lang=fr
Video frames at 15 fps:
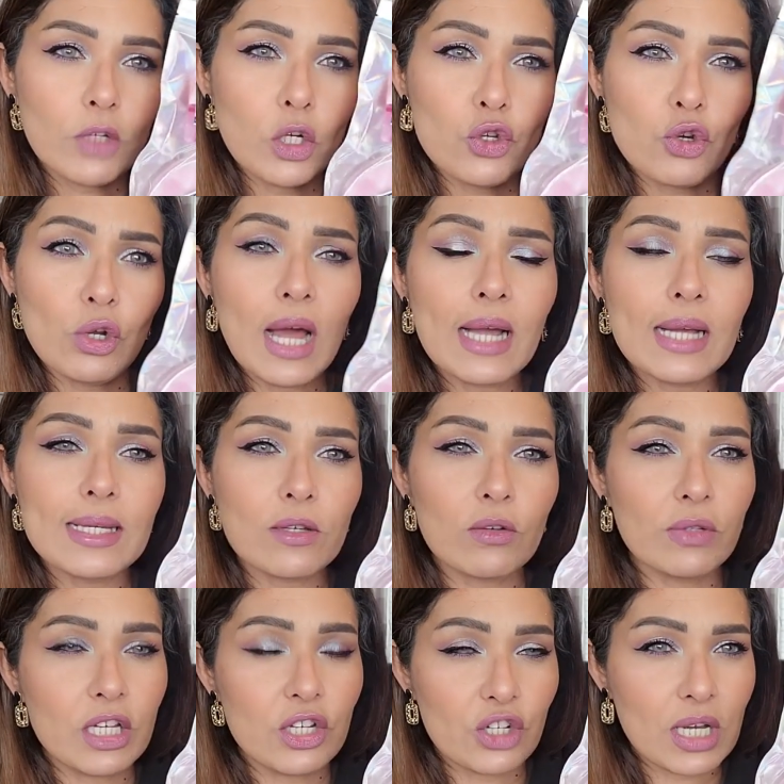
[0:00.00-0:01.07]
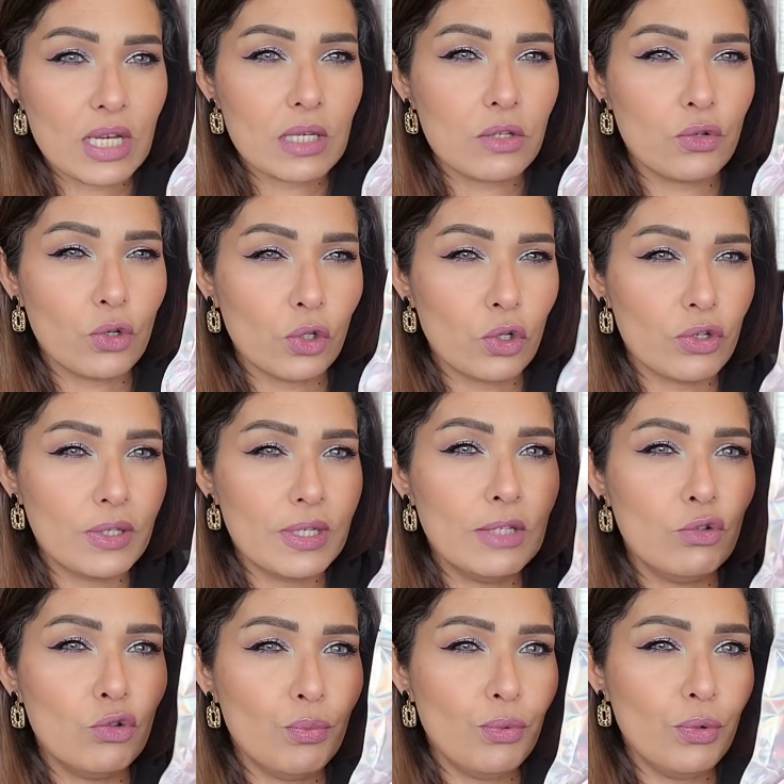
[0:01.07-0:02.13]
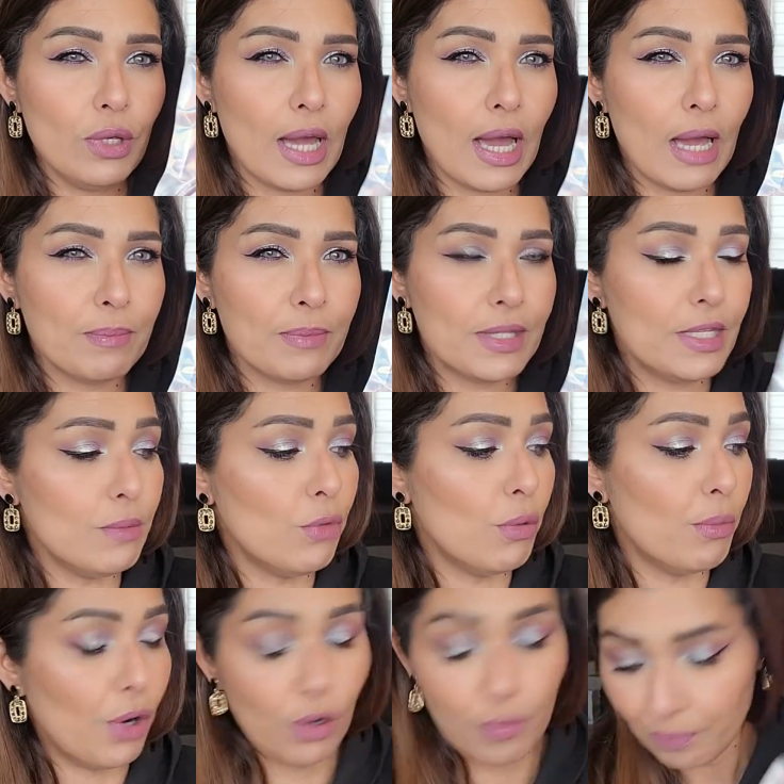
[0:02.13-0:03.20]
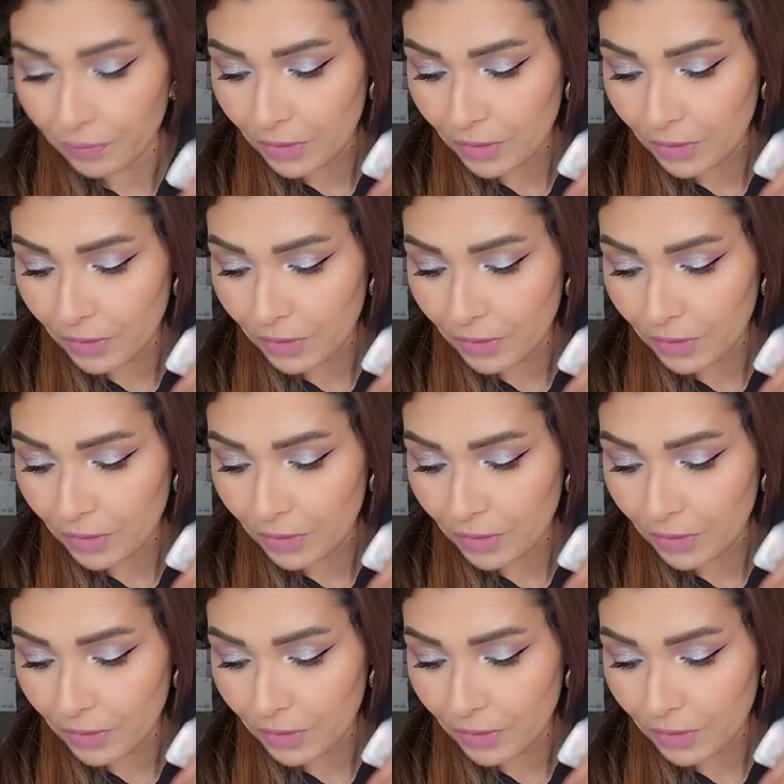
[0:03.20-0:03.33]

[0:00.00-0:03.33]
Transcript: Ceux-là, ils sont déjà sur le site depuis un petit moment.